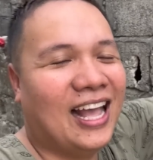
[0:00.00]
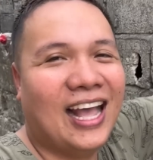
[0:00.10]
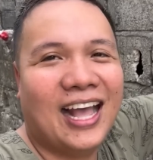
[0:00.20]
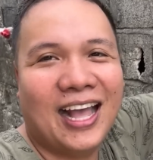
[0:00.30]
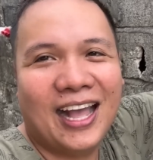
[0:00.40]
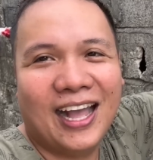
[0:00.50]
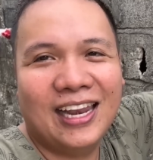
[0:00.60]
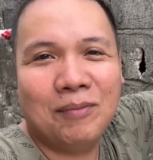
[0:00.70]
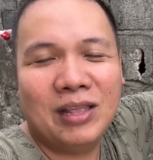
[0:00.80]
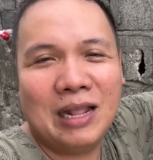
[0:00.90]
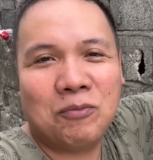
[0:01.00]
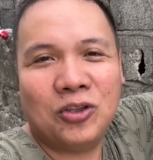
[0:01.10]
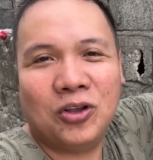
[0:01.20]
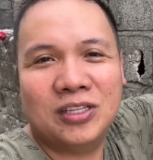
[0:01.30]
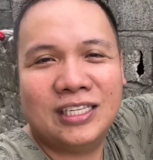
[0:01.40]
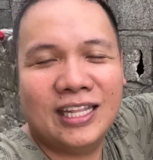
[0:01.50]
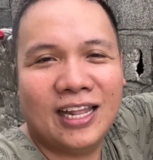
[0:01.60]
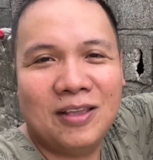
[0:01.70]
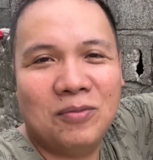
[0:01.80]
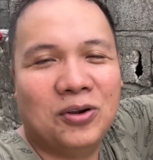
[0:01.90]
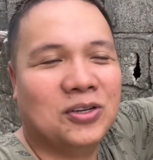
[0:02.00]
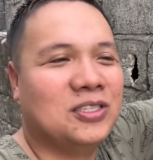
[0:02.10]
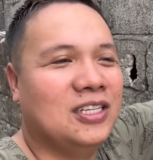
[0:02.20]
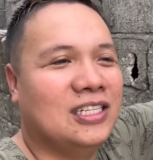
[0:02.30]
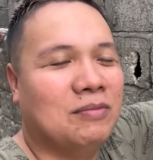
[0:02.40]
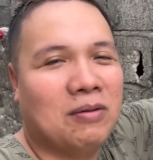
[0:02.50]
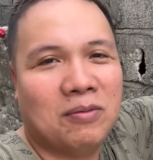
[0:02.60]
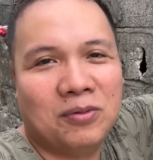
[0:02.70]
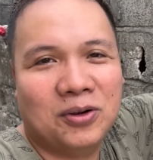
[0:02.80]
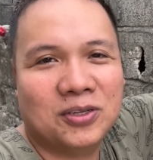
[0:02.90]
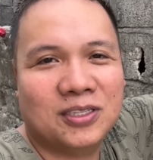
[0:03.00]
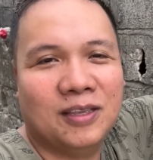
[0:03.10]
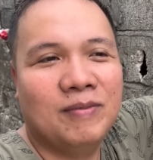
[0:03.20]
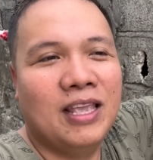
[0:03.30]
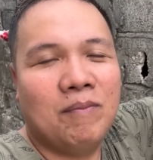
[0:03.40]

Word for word: Ah, love na love ko 'yon si Nanay Mercy, si Mama Mercy.